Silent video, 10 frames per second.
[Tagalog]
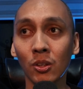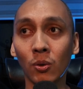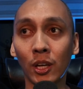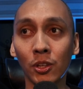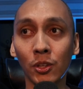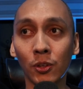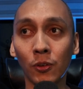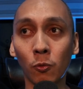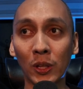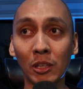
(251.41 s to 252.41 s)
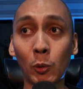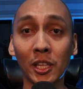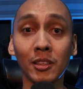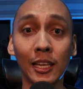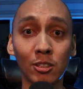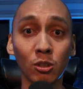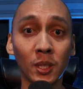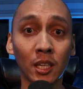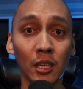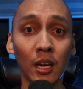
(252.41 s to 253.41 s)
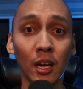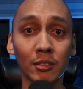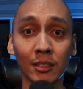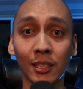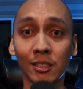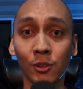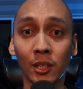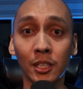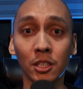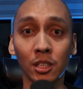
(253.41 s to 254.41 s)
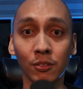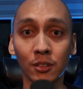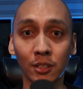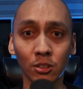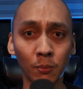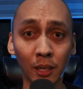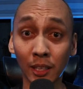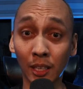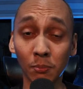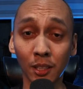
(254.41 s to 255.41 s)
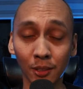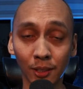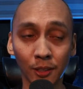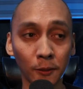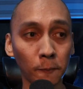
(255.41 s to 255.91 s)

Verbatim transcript: kung ano yung what what it takes to be a ah, successful career shifter. Sobrang hirap din nun.